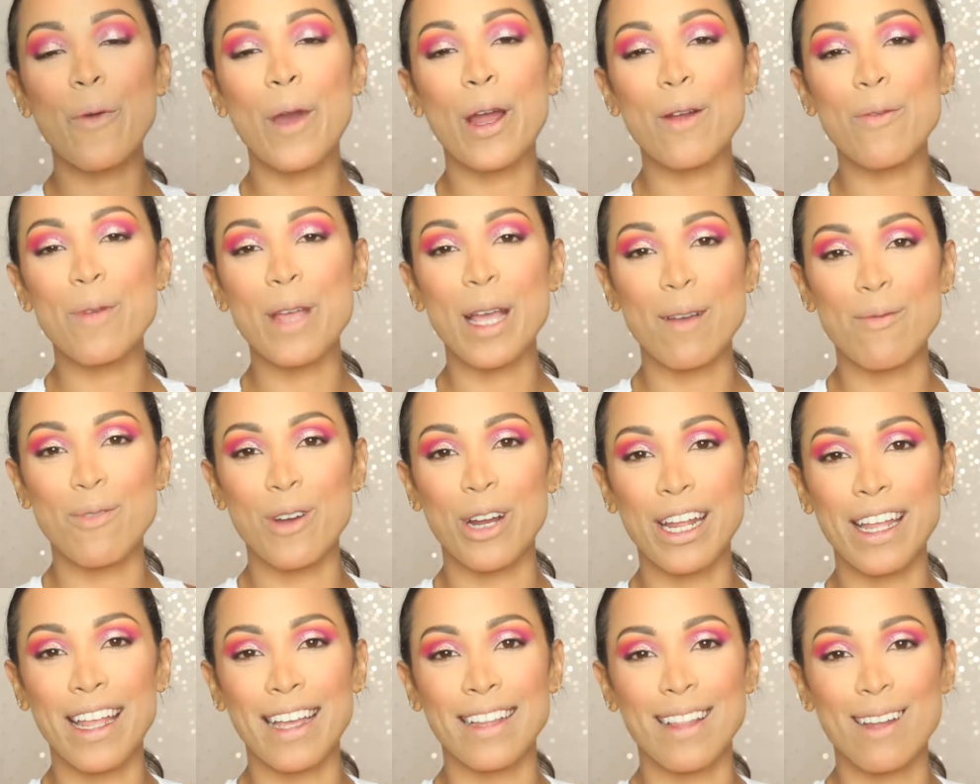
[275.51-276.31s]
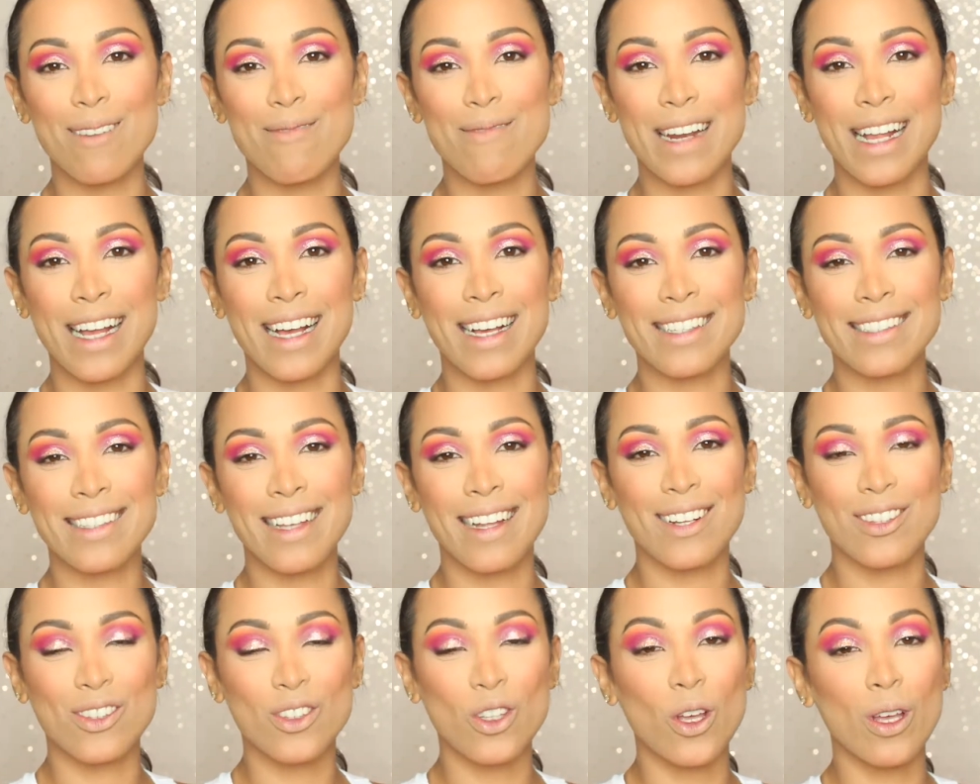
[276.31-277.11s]
bueno, mis amores, ya terminé de
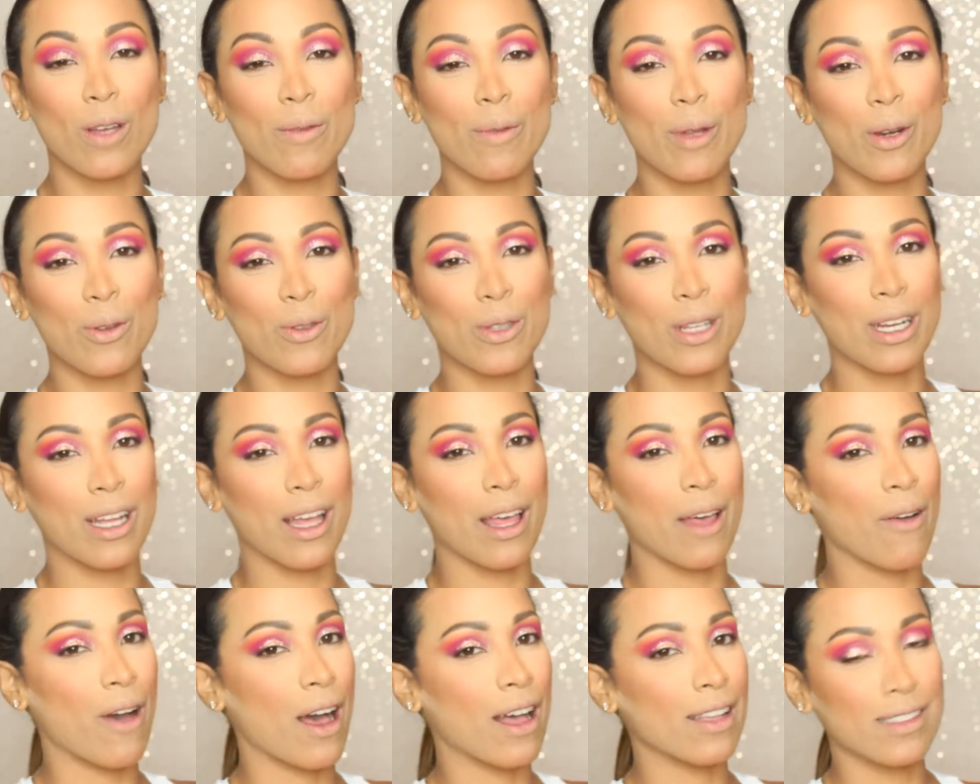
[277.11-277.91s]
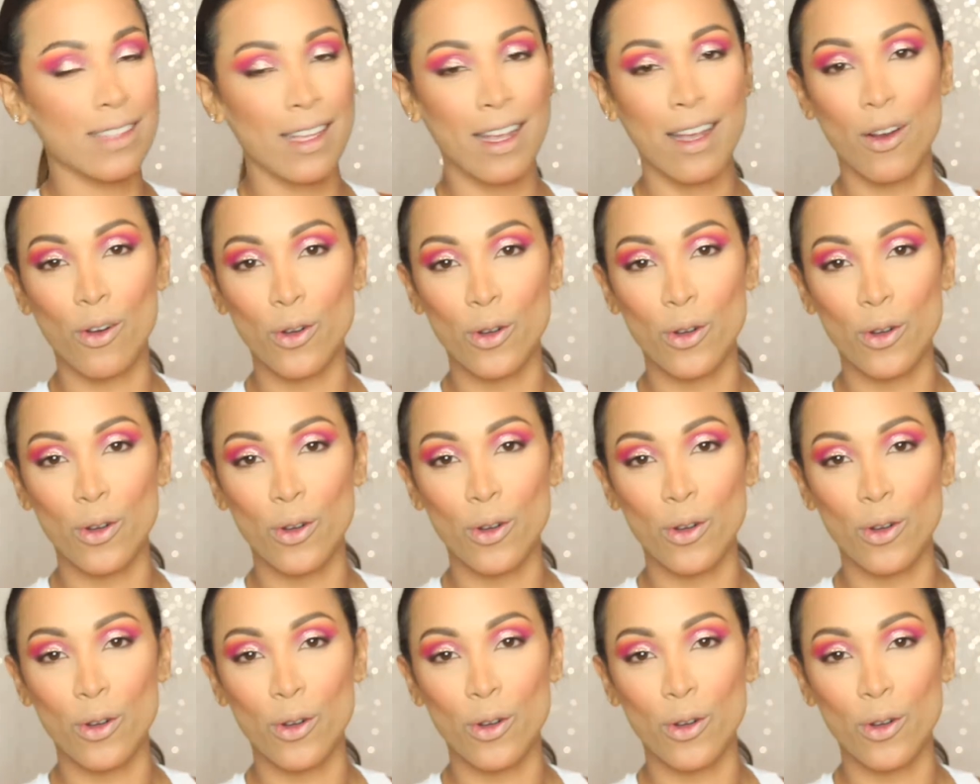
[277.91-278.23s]
hacer toda mi rutina de base.